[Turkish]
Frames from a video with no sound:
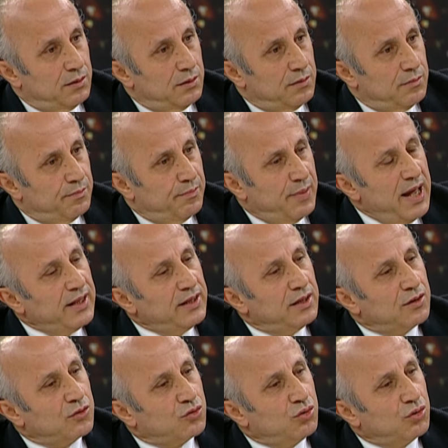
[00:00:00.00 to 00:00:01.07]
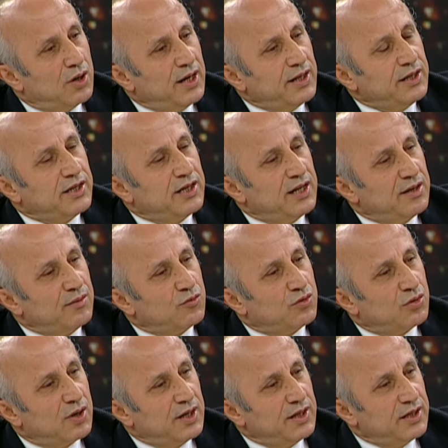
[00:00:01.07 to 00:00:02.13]
ben Kur'an-ı Kerim,
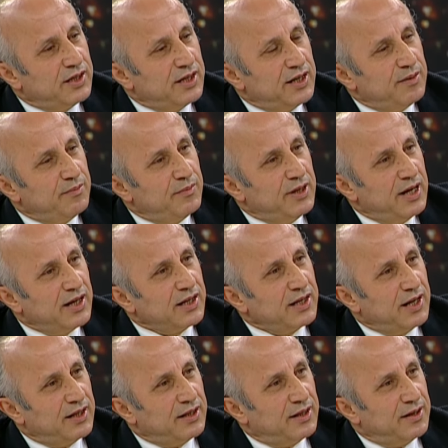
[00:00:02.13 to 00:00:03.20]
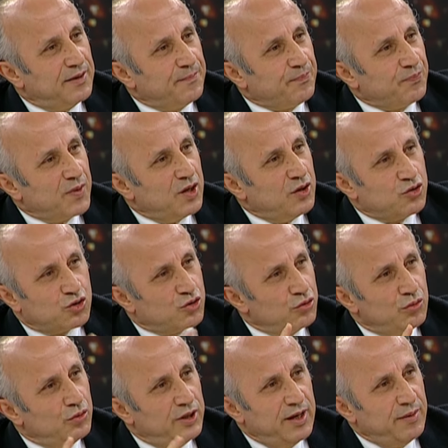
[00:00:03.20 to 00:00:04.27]
Kur'an-ı Kerim derken
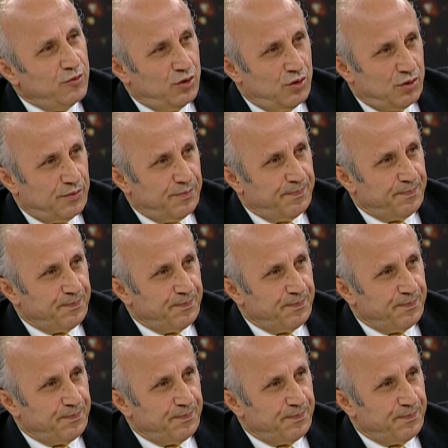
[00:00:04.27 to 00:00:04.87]
şunu demiyorum.